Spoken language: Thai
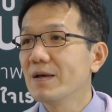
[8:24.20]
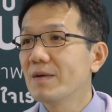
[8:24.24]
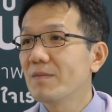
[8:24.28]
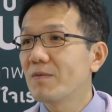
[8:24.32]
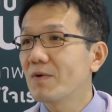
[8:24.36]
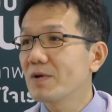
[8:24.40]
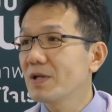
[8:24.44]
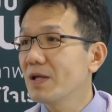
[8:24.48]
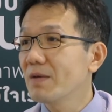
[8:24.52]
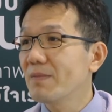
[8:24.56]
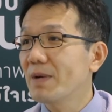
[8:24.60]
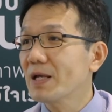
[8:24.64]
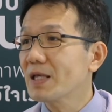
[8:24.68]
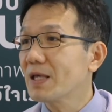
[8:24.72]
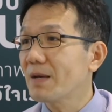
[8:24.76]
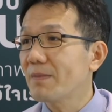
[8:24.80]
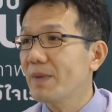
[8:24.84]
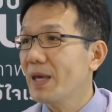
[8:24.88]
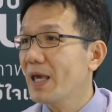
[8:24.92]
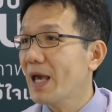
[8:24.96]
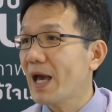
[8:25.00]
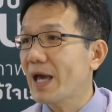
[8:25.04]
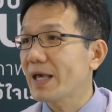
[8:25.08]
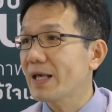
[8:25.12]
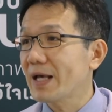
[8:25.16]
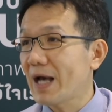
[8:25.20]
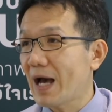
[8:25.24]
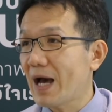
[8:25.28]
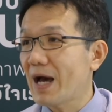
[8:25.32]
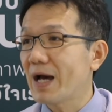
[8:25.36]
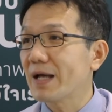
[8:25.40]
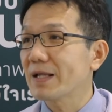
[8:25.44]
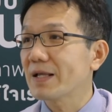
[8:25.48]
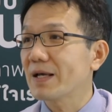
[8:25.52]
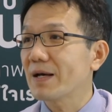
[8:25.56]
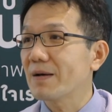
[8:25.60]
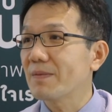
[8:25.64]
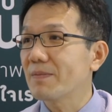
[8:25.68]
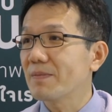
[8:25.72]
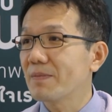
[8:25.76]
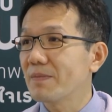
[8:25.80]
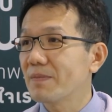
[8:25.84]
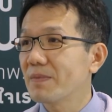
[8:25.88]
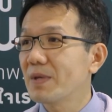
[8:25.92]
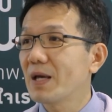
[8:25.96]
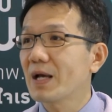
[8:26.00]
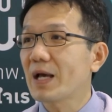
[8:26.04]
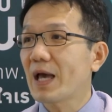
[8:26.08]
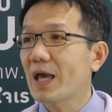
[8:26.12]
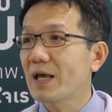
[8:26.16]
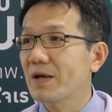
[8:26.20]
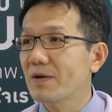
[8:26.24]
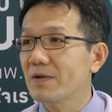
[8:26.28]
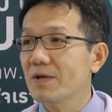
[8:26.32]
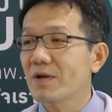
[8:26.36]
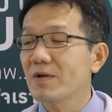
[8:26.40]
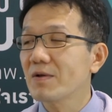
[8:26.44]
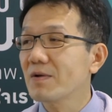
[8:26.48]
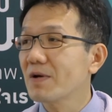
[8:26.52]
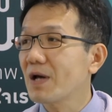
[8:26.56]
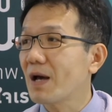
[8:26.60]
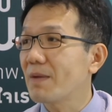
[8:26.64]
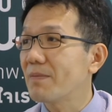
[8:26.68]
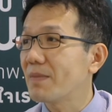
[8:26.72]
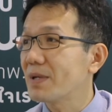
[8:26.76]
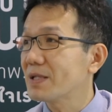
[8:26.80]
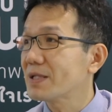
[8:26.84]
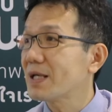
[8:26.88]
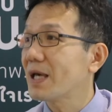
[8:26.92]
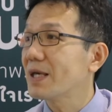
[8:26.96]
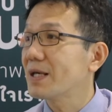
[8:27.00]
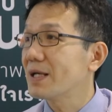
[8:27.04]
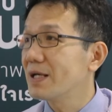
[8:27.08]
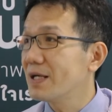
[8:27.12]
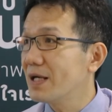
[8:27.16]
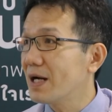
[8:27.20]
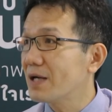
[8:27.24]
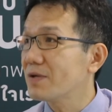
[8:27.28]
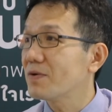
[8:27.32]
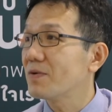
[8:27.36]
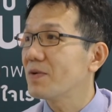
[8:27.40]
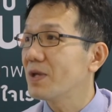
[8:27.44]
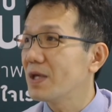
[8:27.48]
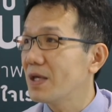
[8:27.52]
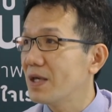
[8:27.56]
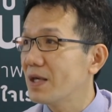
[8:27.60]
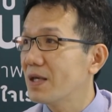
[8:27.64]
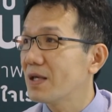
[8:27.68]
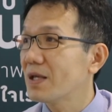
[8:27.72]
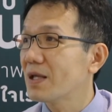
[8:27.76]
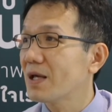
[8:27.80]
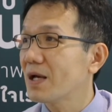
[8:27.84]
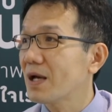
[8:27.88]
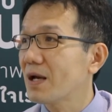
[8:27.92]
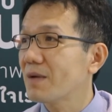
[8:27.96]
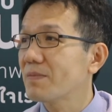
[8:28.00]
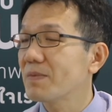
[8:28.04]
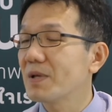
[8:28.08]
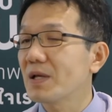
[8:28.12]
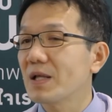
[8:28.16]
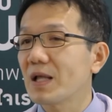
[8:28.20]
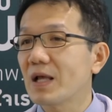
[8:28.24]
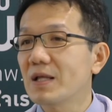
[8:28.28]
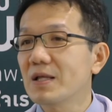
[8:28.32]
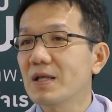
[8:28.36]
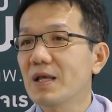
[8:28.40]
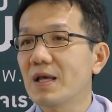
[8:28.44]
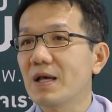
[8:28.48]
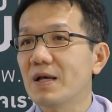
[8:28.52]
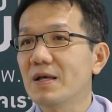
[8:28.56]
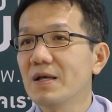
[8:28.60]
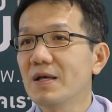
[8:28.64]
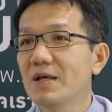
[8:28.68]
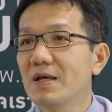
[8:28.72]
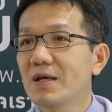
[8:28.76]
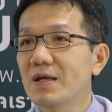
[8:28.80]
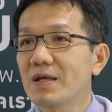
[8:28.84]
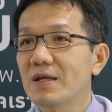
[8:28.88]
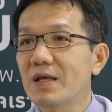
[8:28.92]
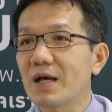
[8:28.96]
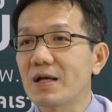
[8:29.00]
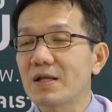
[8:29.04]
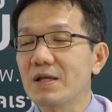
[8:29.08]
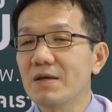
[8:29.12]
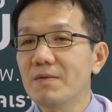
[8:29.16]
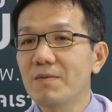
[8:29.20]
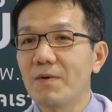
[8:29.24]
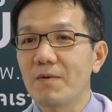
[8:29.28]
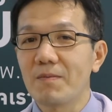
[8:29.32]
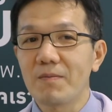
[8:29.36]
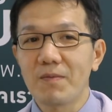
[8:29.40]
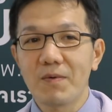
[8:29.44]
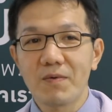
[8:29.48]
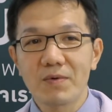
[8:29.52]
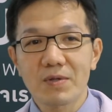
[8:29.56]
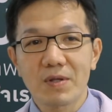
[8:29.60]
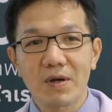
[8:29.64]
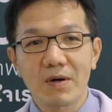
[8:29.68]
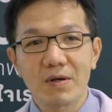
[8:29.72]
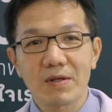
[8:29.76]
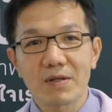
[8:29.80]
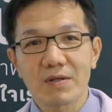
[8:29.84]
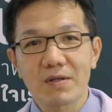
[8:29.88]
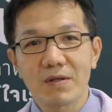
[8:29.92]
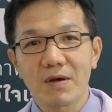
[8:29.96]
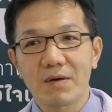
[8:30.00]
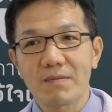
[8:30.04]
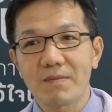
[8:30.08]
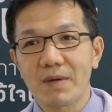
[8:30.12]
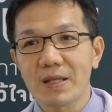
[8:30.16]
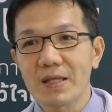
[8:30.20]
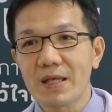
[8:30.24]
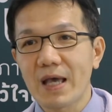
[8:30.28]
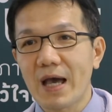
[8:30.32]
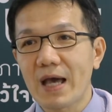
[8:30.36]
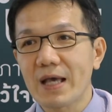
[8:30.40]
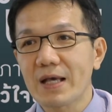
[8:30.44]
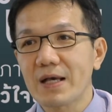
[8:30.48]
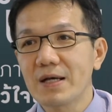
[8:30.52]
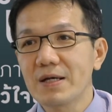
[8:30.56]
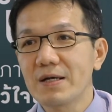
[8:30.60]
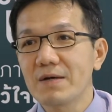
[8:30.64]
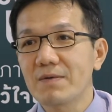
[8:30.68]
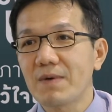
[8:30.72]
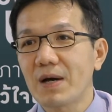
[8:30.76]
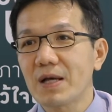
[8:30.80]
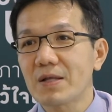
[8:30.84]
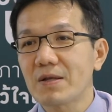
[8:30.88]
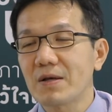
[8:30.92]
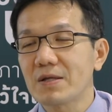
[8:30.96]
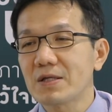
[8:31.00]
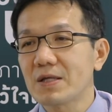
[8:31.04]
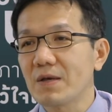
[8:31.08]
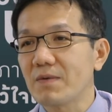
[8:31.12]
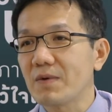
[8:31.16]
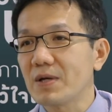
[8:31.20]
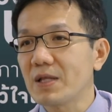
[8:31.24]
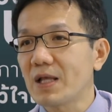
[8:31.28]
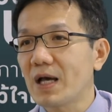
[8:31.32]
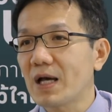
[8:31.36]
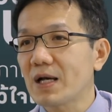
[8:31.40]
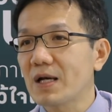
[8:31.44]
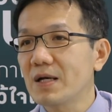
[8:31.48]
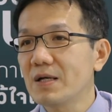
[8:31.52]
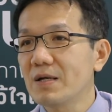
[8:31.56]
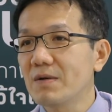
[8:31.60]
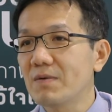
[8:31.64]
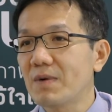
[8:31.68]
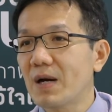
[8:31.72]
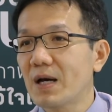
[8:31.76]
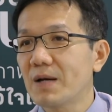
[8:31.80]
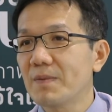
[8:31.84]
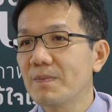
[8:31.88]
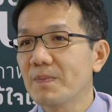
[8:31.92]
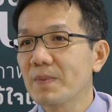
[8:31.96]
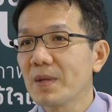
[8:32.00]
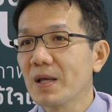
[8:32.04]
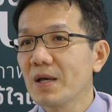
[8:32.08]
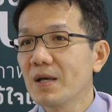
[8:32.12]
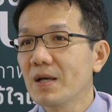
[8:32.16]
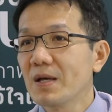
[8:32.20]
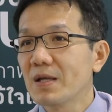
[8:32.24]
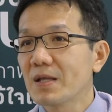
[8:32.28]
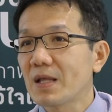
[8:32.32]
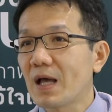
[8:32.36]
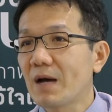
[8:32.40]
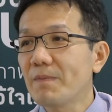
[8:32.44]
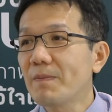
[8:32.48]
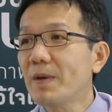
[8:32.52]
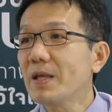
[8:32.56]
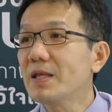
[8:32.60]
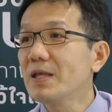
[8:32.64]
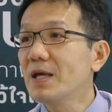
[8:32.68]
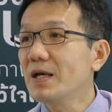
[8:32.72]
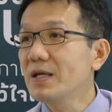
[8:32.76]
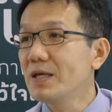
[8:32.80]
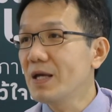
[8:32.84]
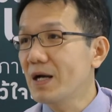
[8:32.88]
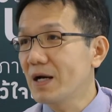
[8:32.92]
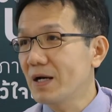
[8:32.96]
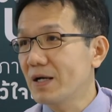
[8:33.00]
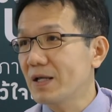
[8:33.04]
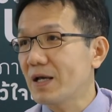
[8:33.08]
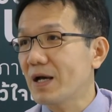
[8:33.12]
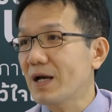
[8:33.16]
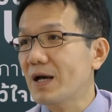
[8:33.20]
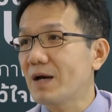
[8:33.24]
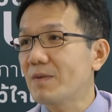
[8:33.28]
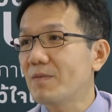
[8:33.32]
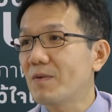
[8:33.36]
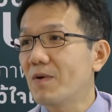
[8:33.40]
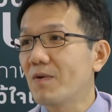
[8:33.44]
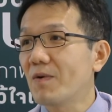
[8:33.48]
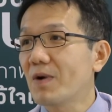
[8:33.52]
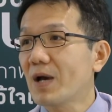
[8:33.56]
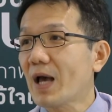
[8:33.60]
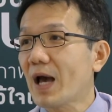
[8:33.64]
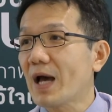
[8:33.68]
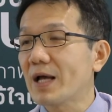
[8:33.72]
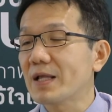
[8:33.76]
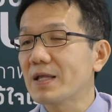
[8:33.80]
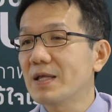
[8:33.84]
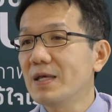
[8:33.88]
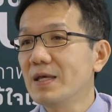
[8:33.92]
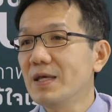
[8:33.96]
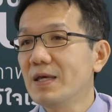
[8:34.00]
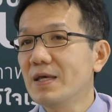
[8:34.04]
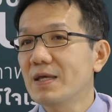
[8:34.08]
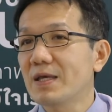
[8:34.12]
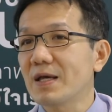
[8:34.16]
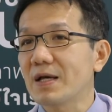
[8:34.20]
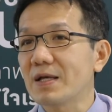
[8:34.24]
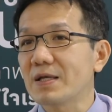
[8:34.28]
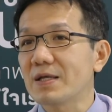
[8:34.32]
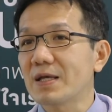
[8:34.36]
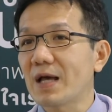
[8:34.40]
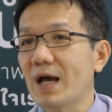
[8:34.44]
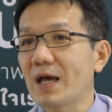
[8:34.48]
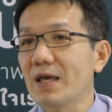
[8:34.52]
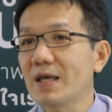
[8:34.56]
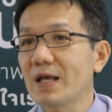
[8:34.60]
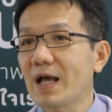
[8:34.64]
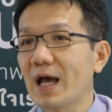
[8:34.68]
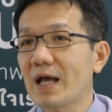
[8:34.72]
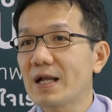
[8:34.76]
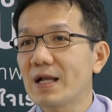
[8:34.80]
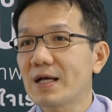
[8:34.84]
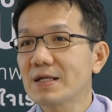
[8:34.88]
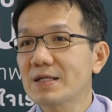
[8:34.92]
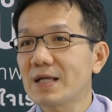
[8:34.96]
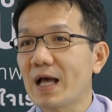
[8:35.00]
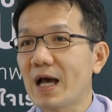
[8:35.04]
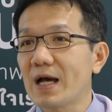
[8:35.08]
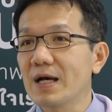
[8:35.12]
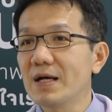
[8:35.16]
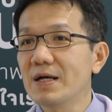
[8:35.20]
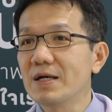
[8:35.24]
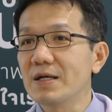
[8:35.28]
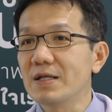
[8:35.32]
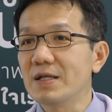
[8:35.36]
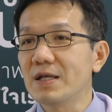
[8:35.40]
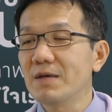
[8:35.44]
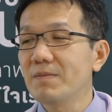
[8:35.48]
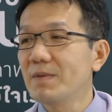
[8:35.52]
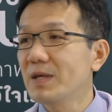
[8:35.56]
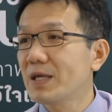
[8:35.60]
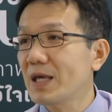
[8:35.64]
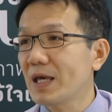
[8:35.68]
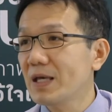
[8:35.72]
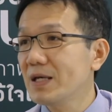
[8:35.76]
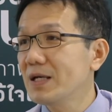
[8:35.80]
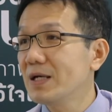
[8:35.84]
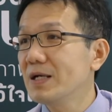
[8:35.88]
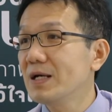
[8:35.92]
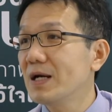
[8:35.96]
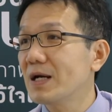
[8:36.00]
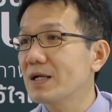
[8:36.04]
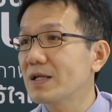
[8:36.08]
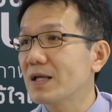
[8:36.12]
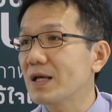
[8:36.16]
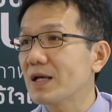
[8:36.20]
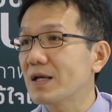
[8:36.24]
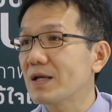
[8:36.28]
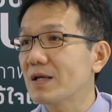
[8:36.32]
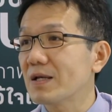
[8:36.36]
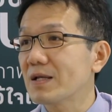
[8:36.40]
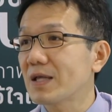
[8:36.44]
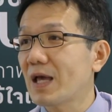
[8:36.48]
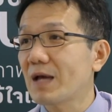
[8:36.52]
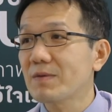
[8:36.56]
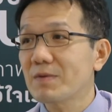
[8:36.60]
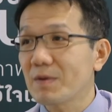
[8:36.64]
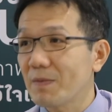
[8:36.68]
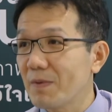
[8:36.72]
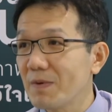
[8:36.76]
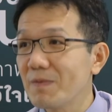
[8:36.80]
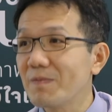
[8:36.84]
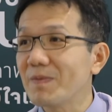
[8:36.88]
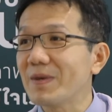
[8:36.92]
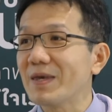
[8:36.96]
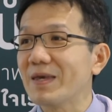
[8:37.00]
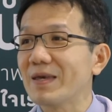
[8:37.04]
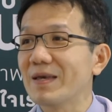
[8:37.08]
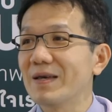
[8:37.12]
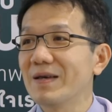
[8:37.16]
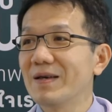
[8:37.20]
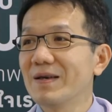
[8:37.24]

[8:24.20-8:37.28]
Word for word: พวกนี้มักจะไม่หายขาดครับยังไงก็จะต้องกลับมาใส่เครื่องอยู่ดีนะครับดังนั้นเนี่ยอย่างที่ผมพูดตอนบรรยายก็คือว่าตอนเสวนาก็คือว่าถ้าเป็นเยอะๆนะครับโอกาสที่จะใช้การรักษาอื่นที่ไม่ใช่เครื่องเนี่ยแทบจะไม่มี